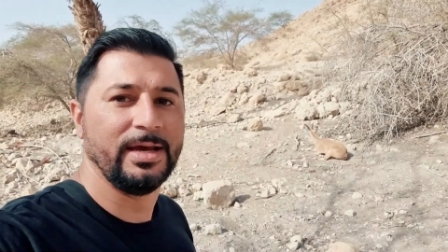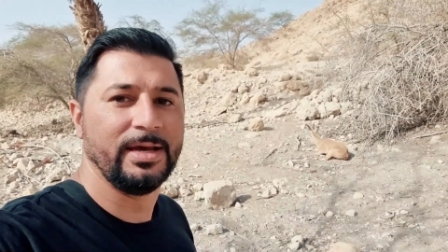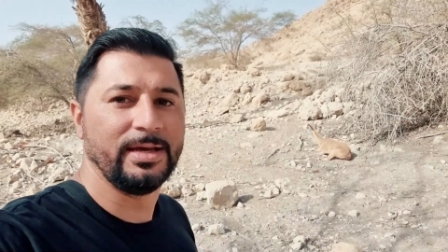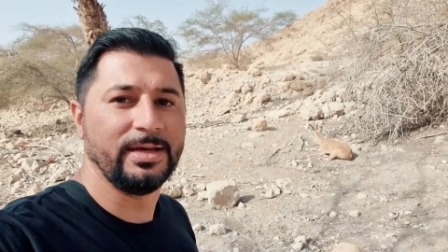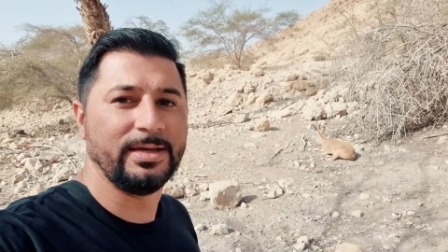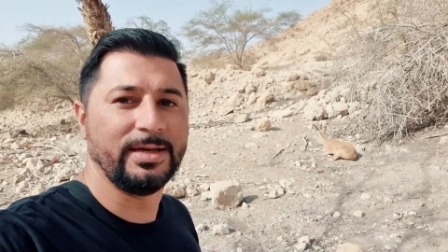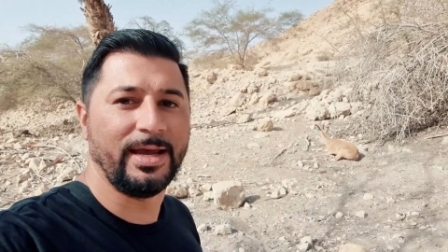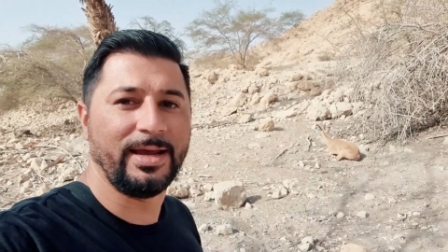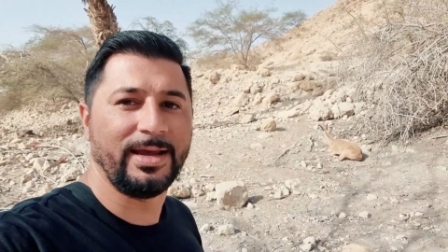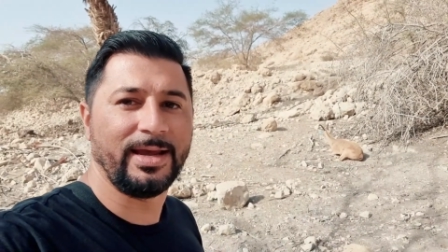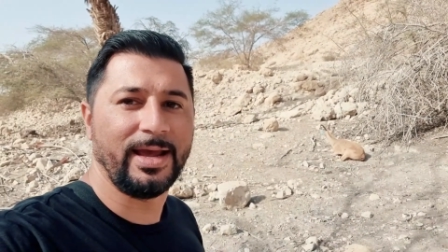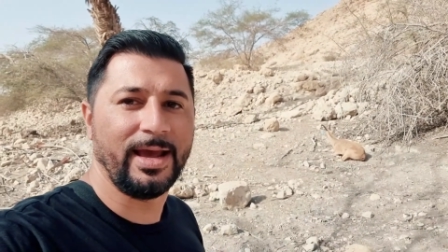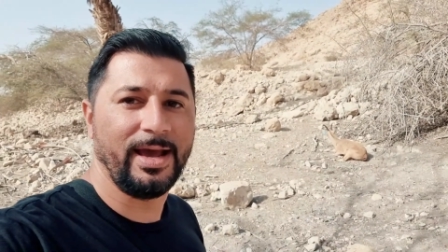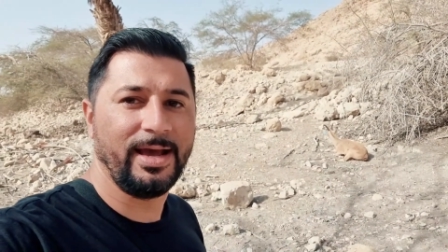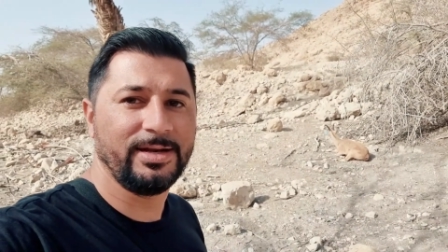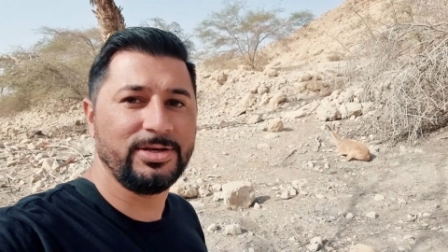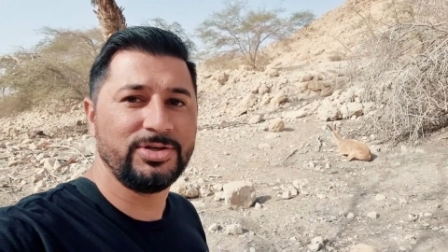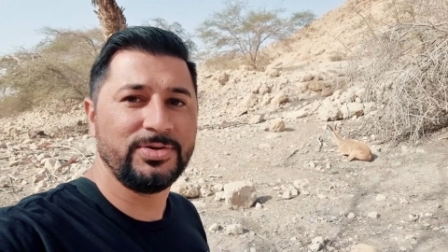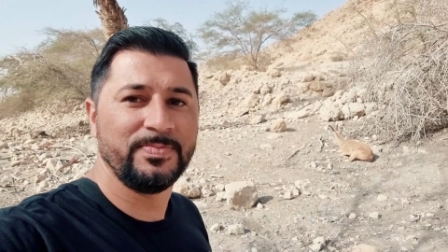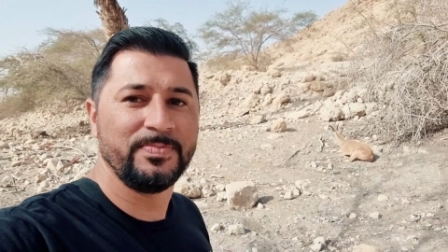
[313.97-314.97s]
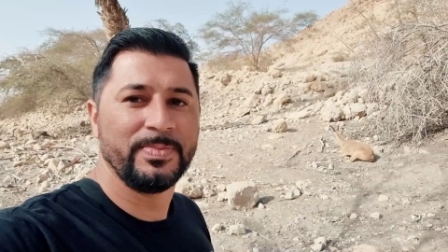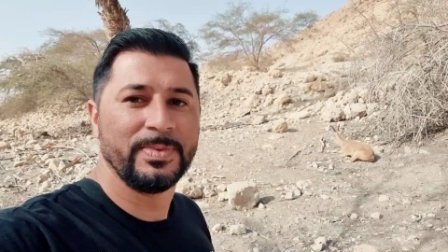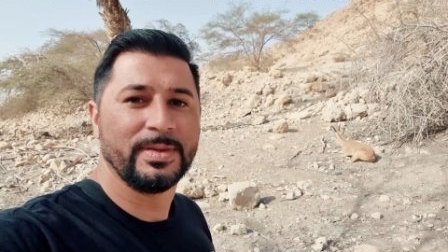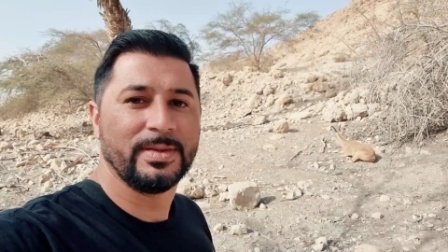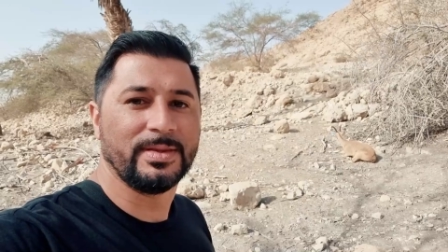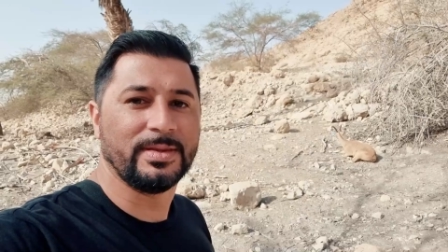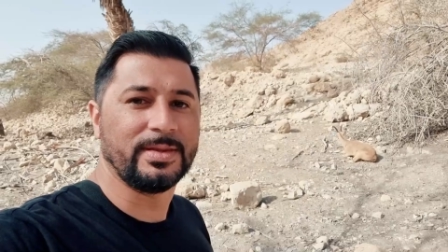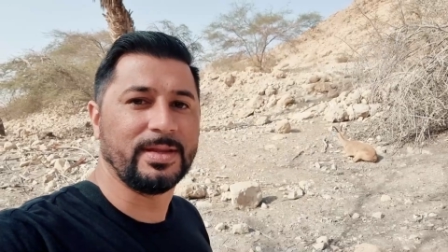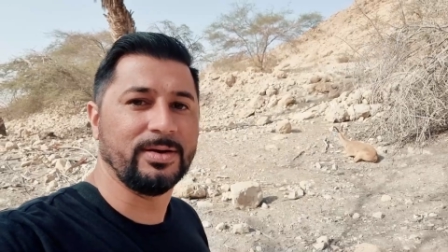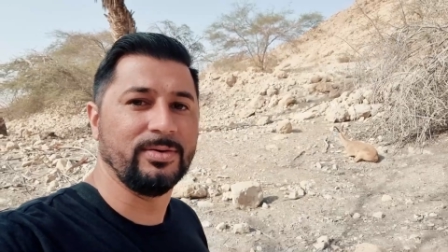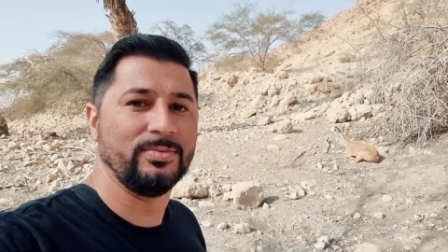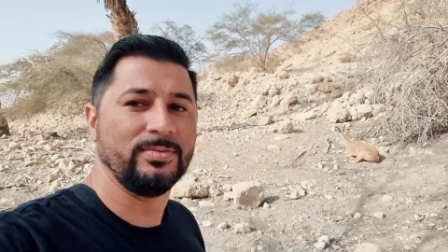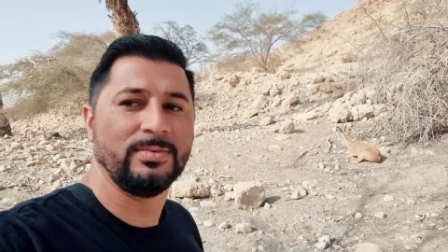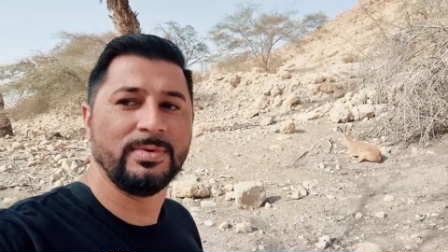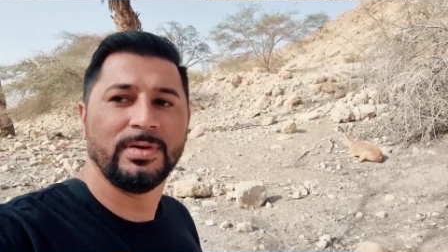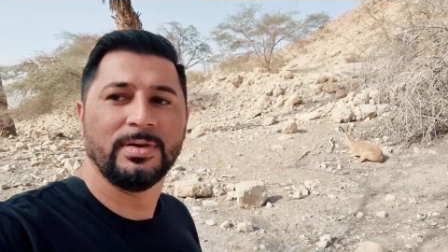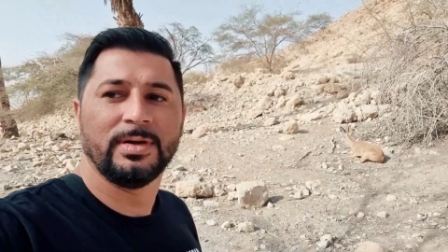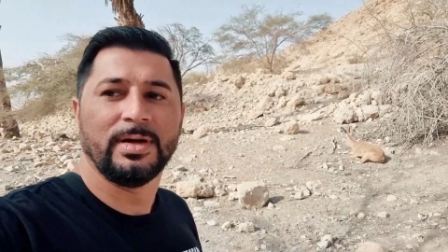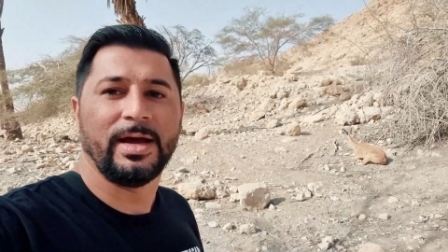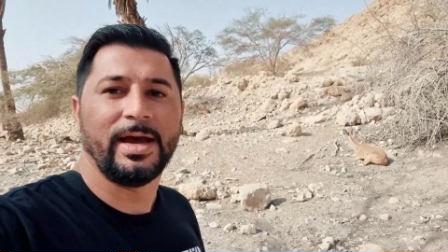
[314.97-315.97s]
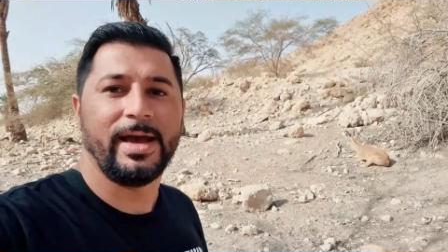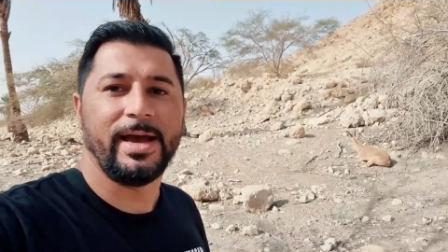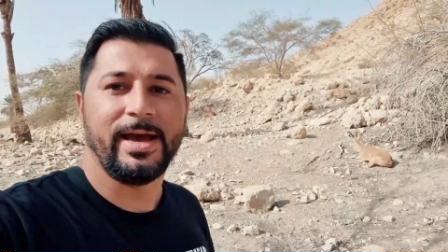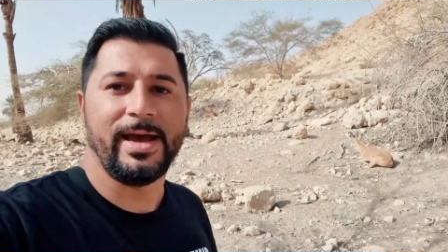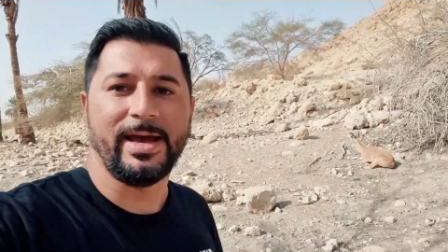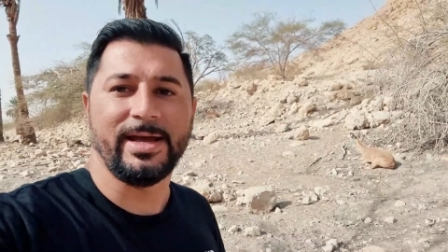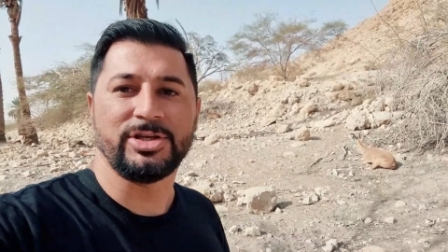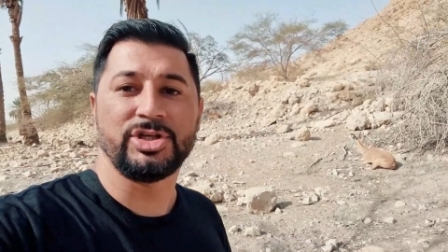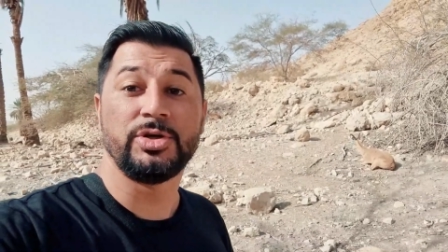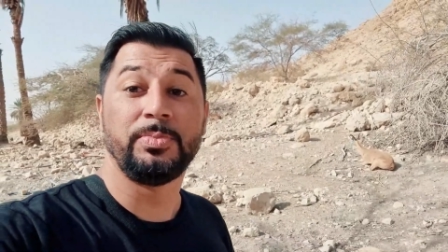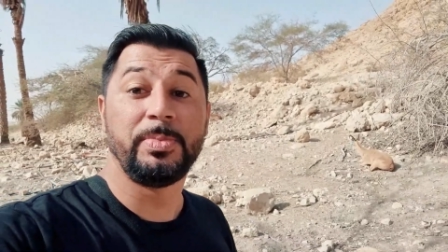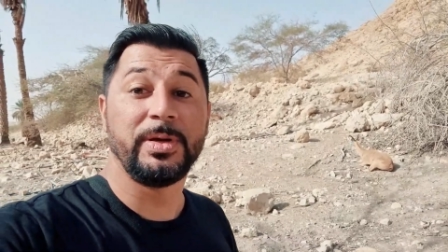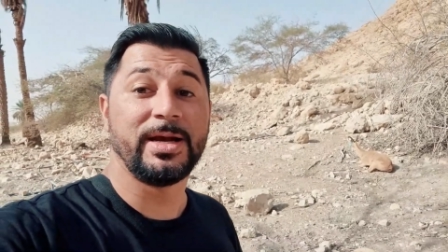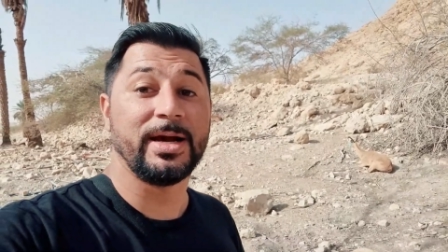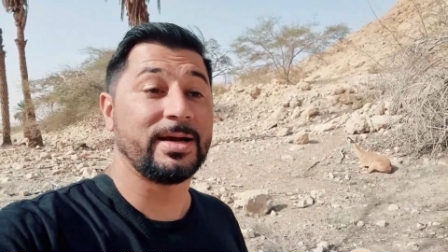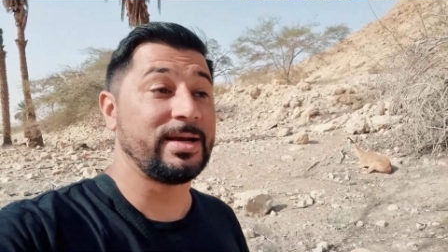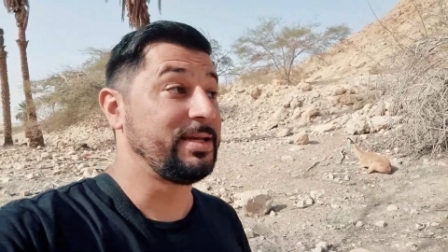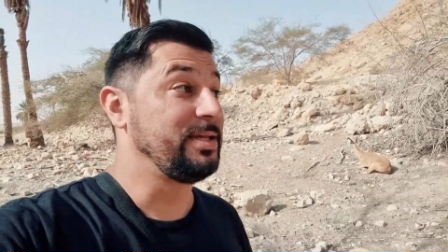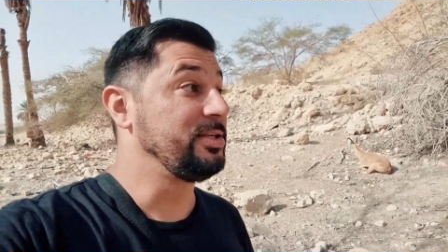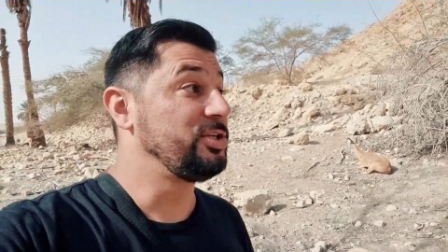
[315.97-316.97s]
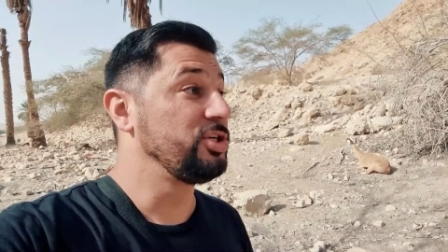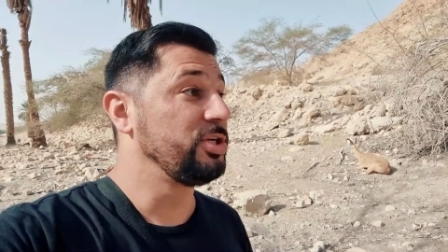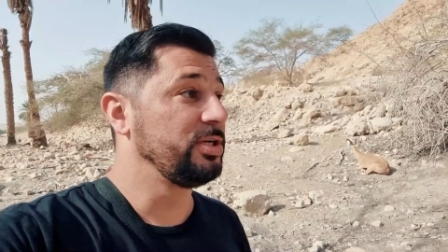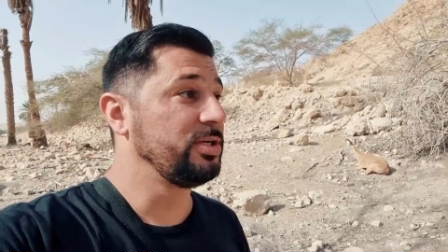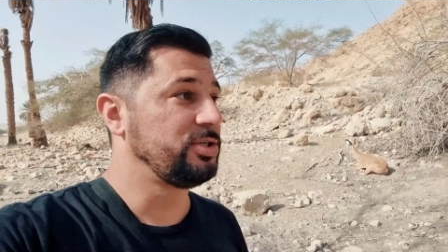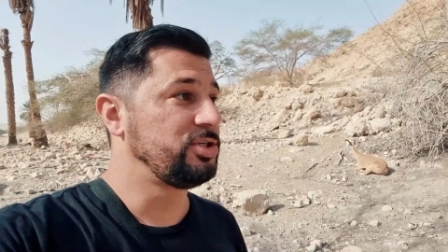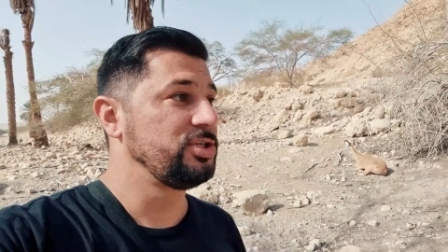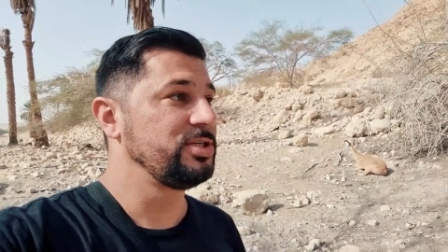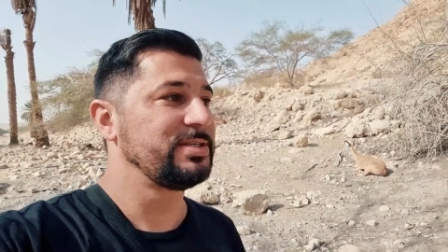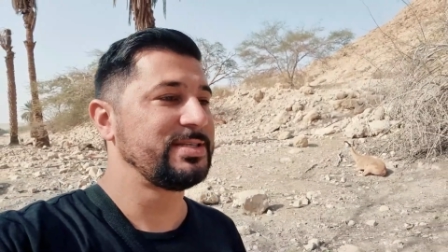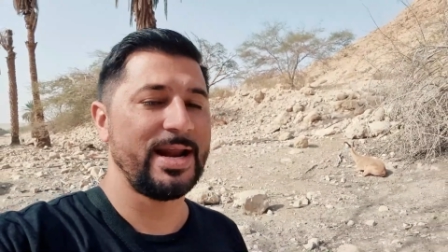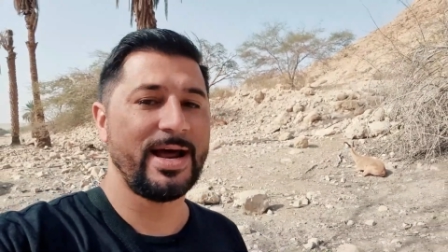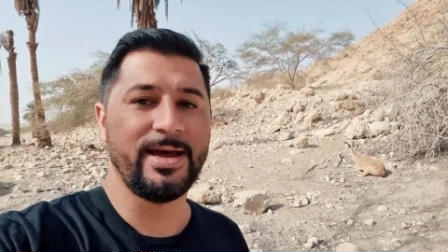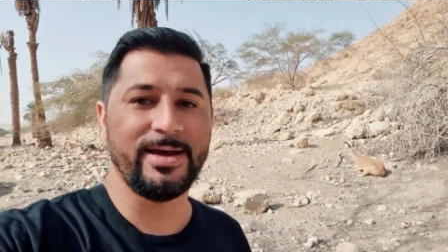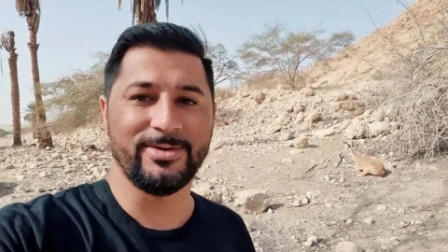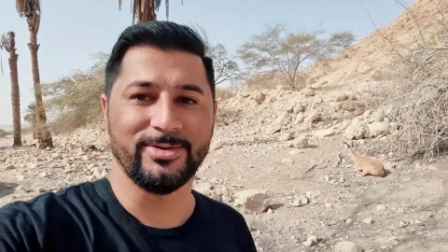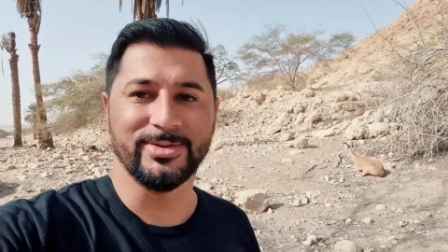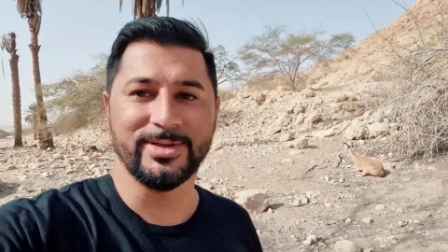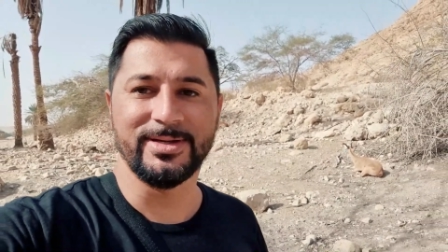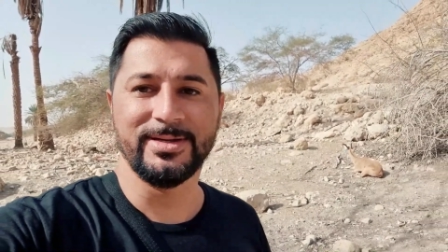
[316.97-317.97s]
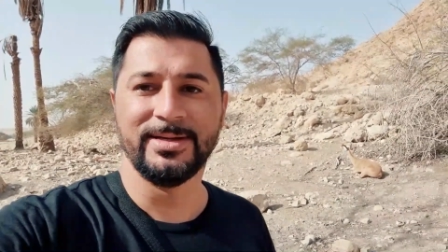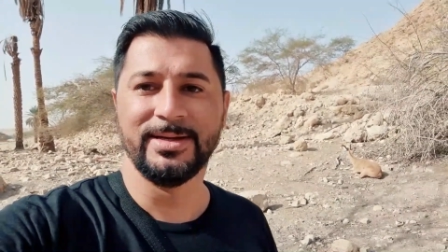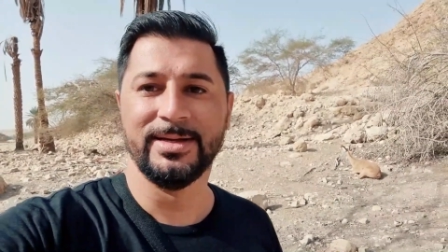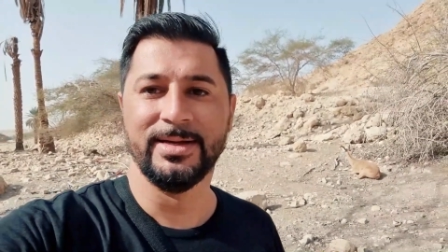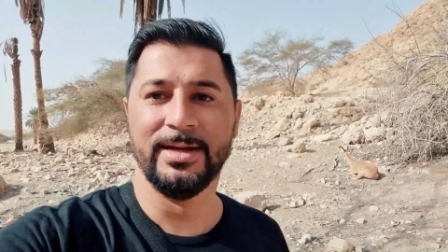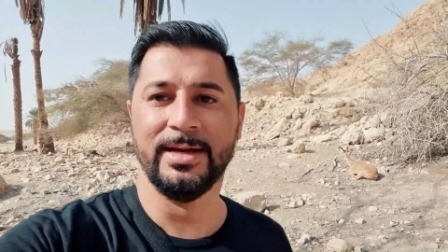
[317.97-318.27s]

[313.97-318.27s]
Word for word: em Enged, então é, é típica aqui de, de, Israel, né?